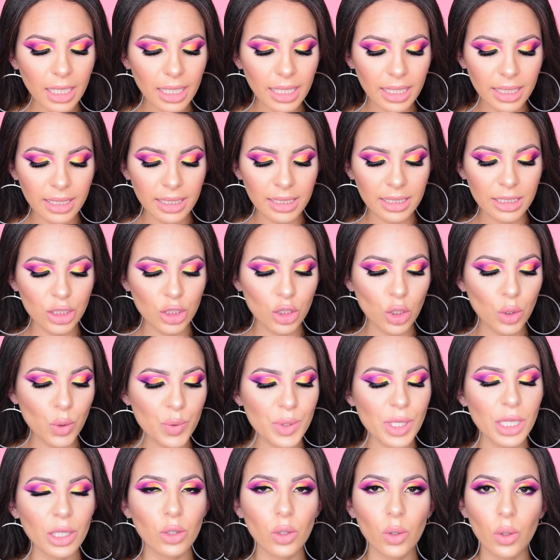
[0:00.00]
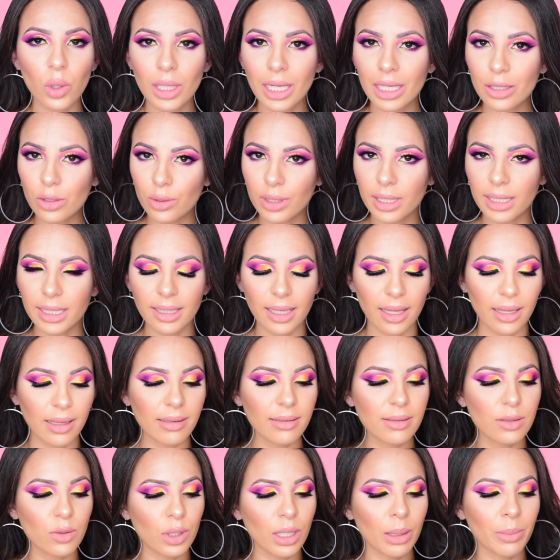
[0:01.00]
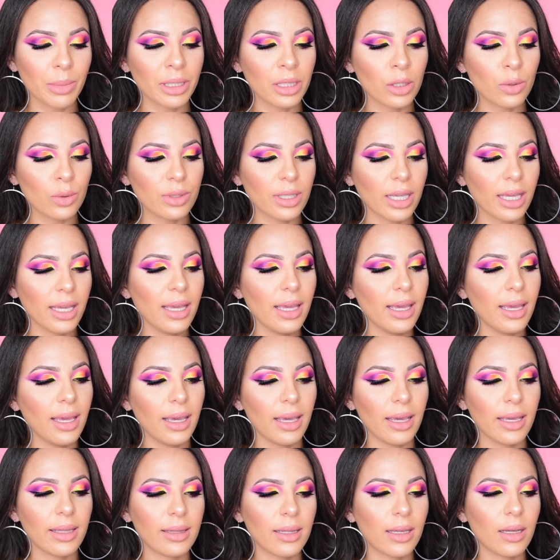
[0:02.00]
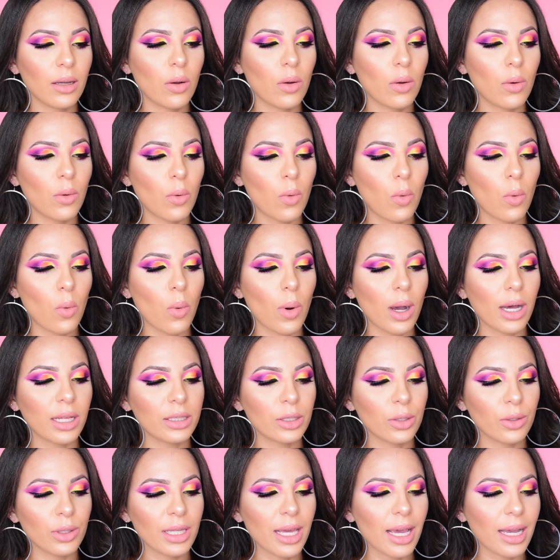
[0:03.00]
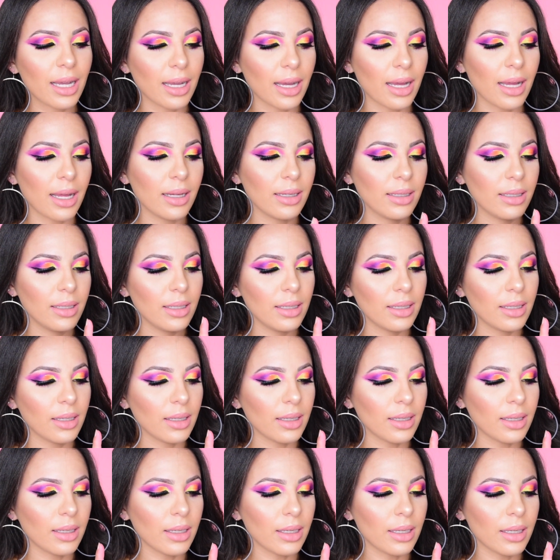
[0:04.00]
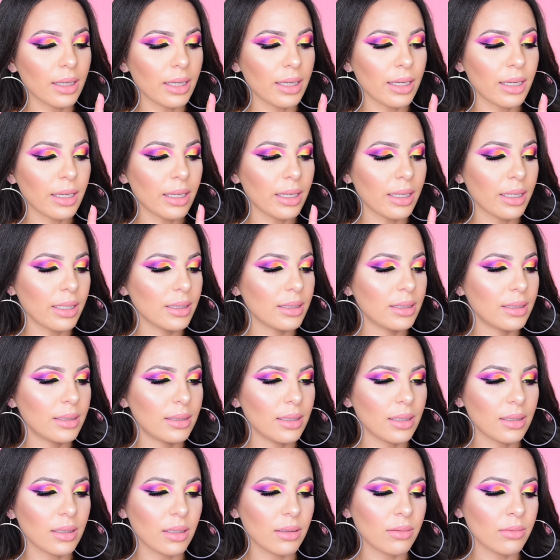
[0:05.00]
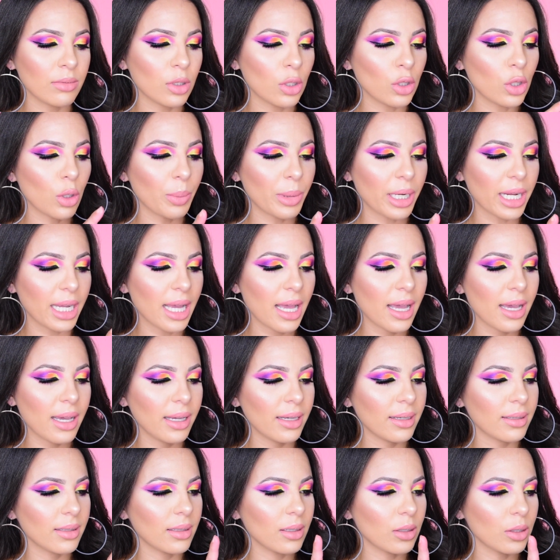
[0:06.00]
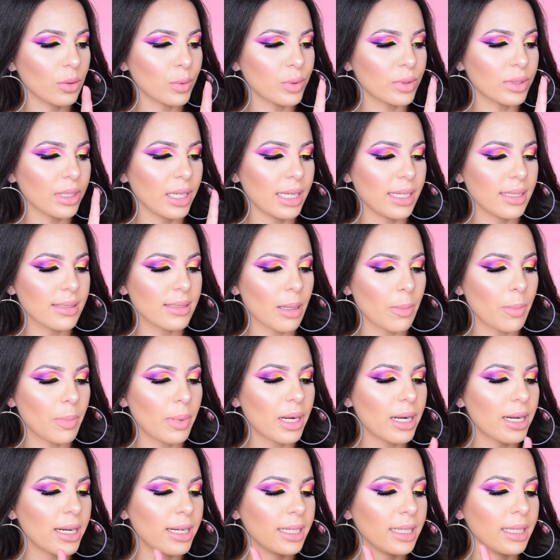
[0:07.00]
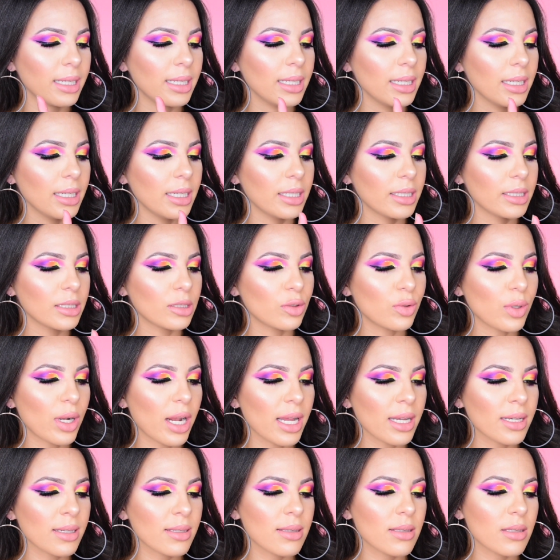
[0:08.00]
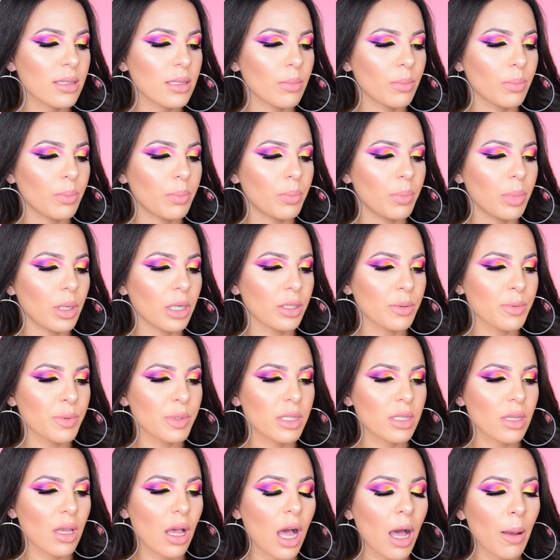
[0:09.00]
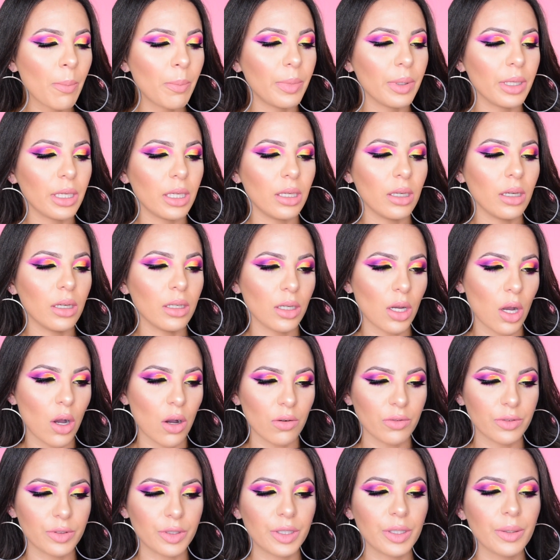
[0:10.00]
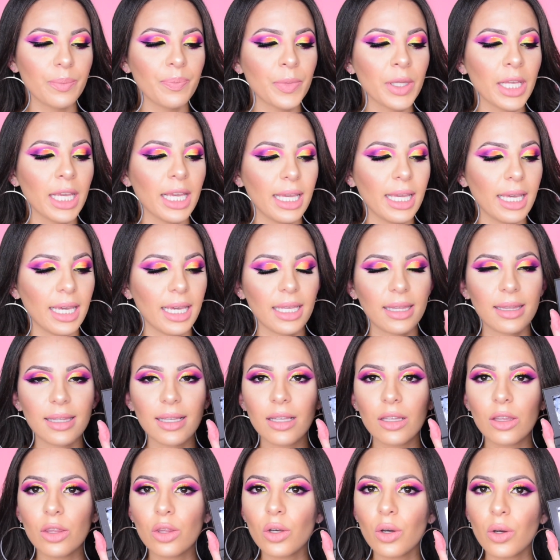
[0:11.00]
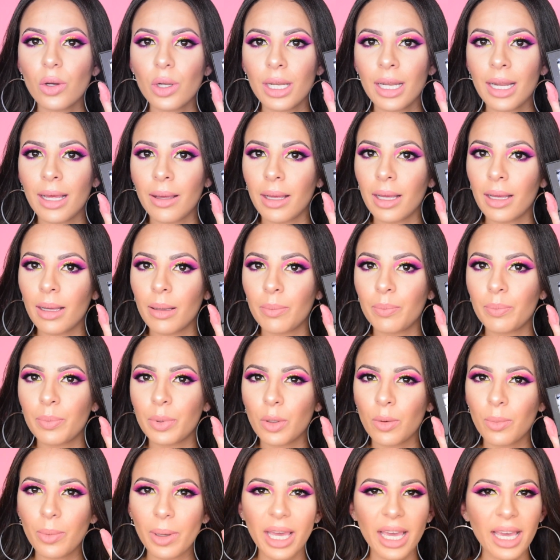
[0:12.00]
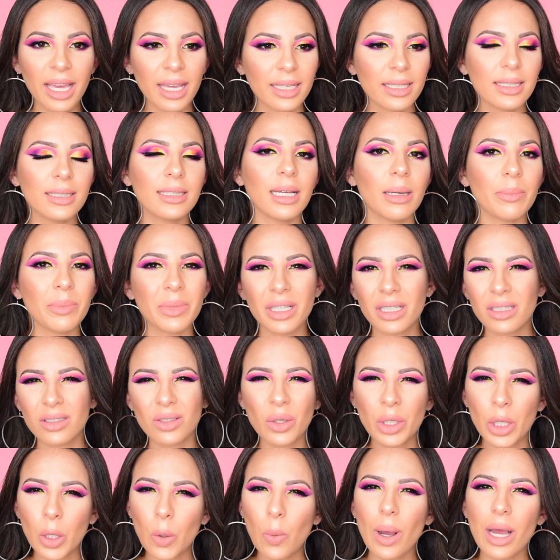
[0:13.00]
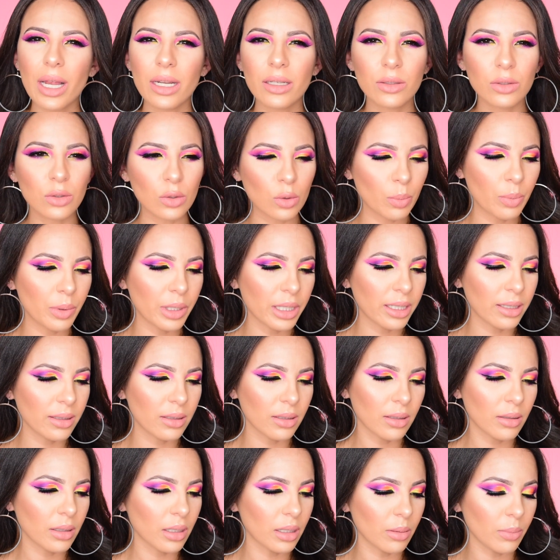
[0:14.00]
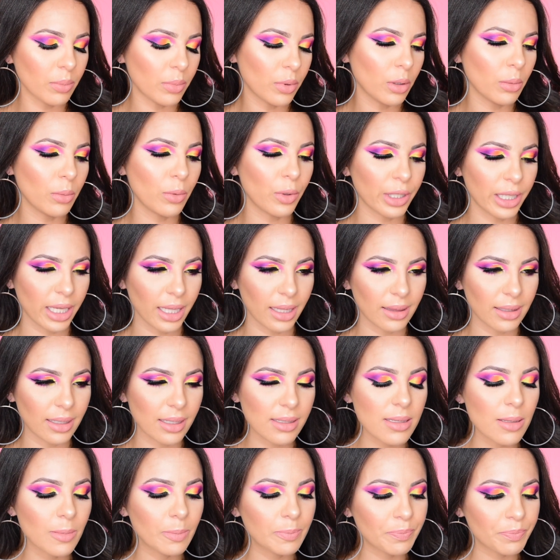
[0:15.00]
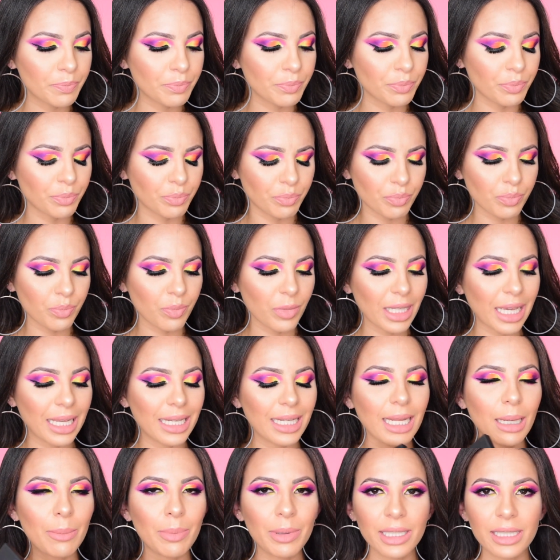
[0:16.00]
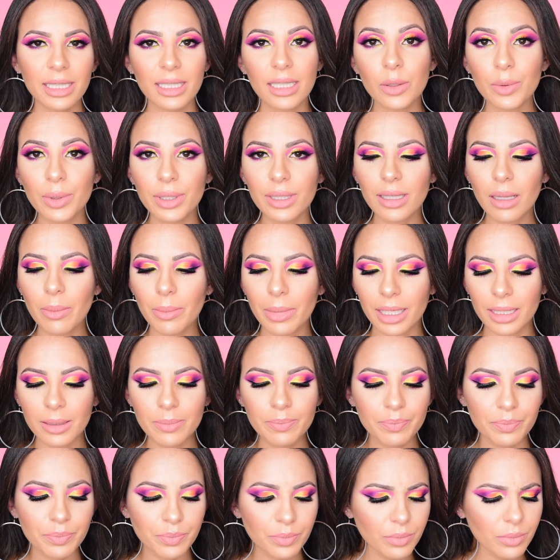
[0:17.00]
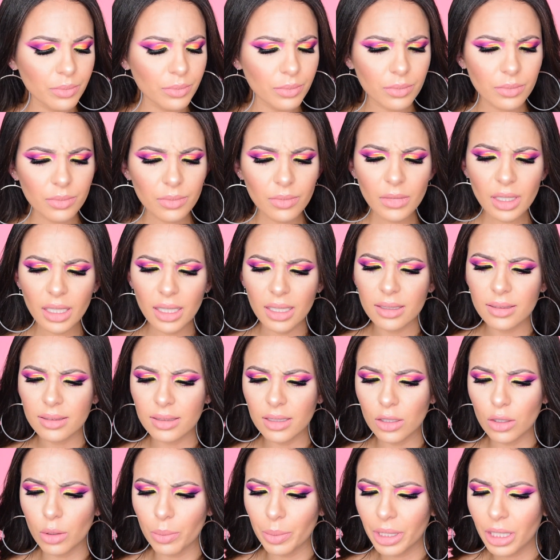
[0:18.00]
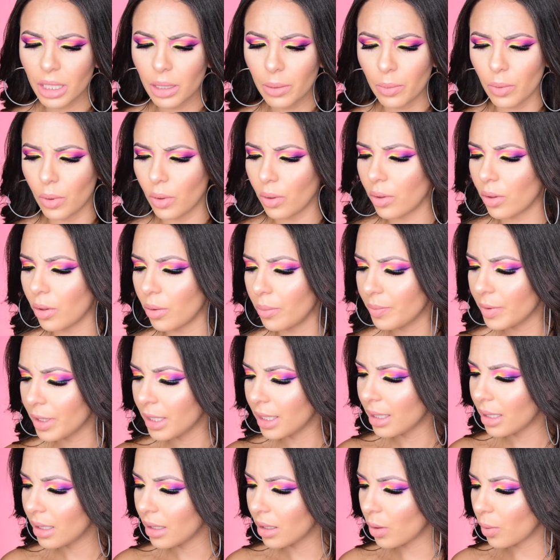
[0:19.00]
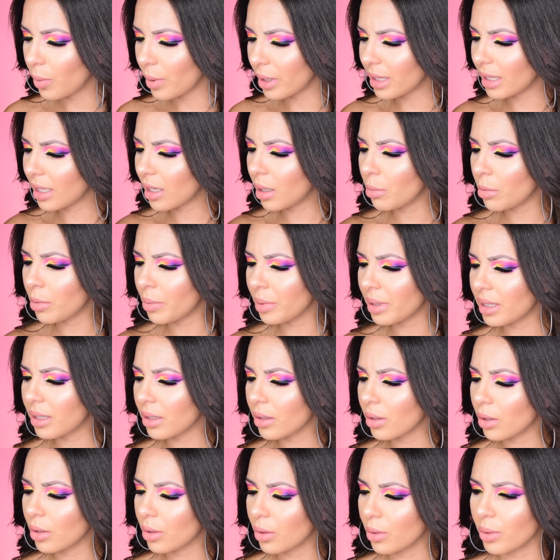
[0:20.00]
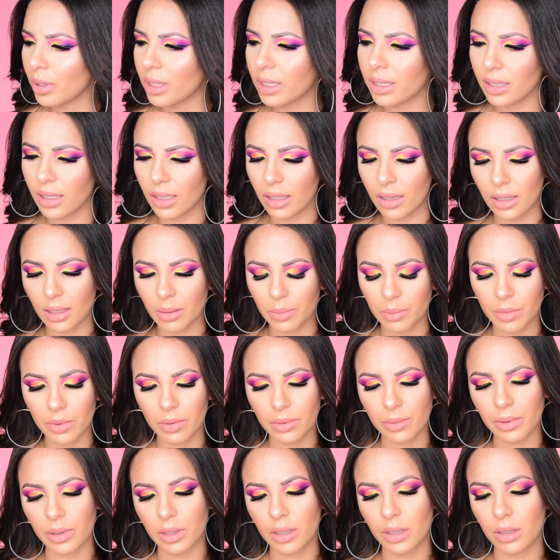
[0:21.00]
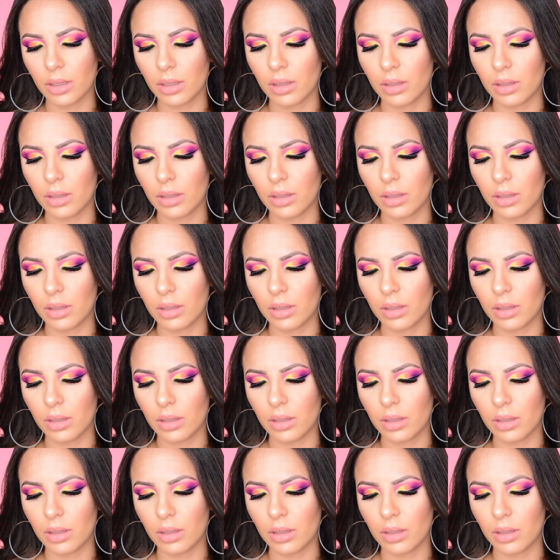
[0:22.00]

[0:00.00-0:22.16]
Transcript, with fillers: Eh, yo no sé todas las tonalidades, solamente usé estas cuatro de acá. Eh, tienen los nombres acá, eh, usé Isa Party, Trunks, Buttons Up y Hangover. Estas dos las probé y también son igual, súper ah, polvorientas. La paleta no está mal. Si no me equivoco, cuesta como 22 dólares. ver.